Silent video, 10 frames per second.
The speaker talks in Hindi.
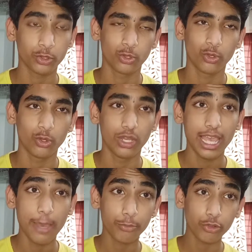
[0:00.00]
तो
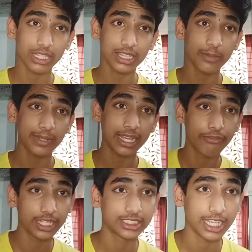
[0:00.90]
प्रोसेसर भी
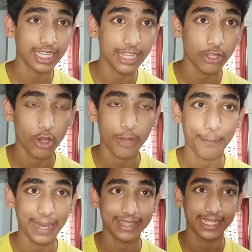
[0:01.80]
काफ़ी अच्छा है गाइज और
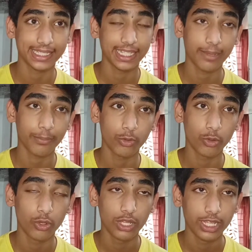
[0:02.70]
बात करते हैं आपको